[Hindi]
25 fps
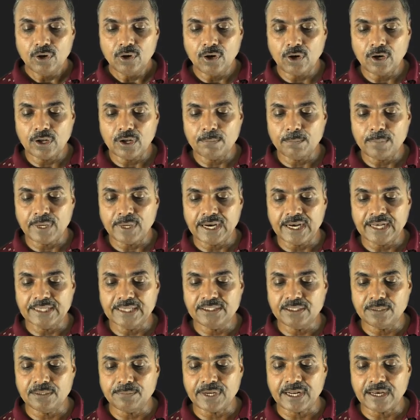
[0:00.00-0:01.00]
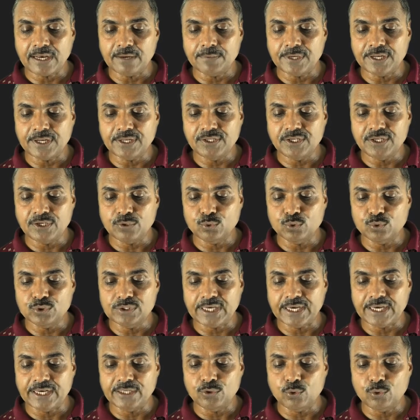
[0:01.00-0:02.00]
और भाज्य बराबर ये
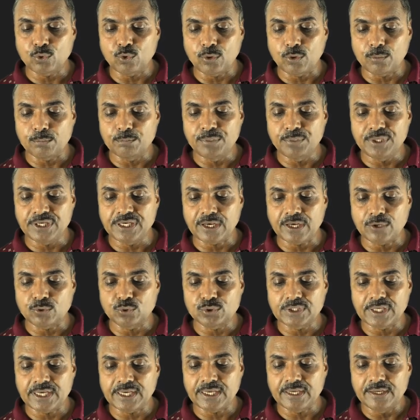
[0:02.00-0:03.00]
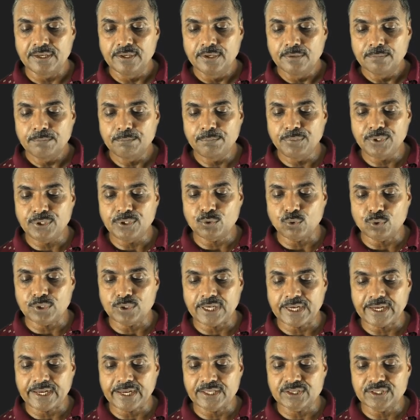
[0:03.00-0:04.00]
होता है देखो बी क्या होता है बी को
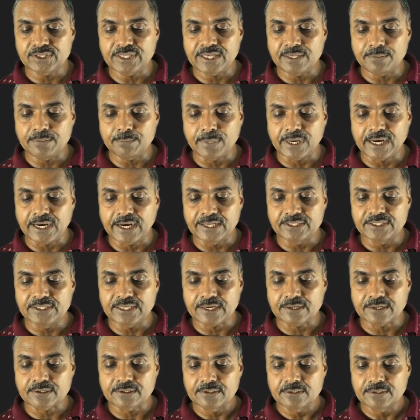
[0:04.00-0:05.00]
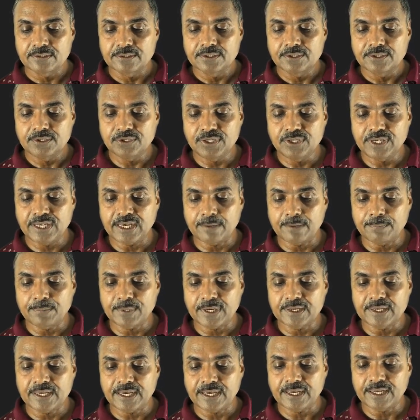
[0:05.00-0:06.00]
क्या कहते हैं भाजक ये
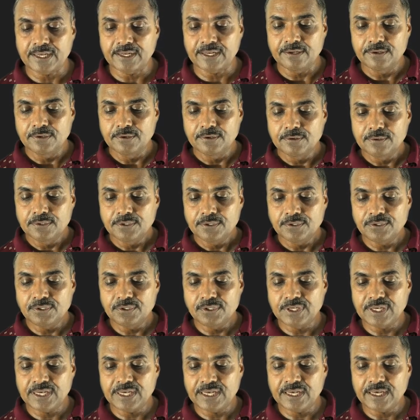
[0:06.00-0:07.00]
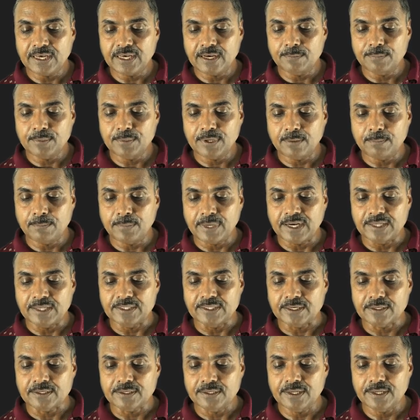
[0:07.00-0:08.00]
आपका क्या है ये है आपका
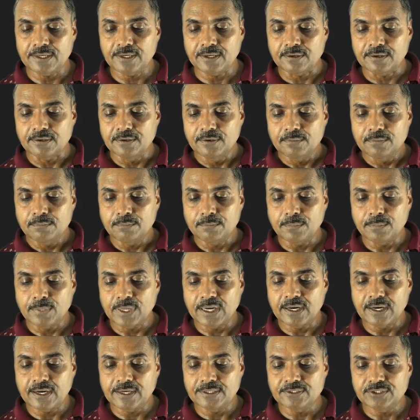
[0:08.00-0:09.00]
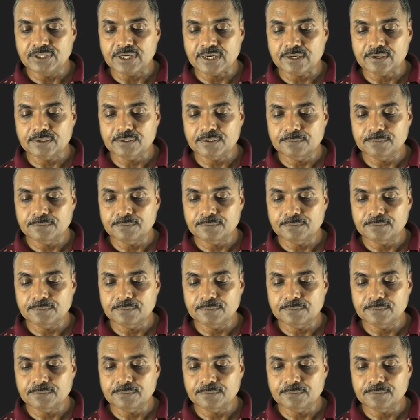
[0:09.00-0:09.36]
भाजक है ना भाजक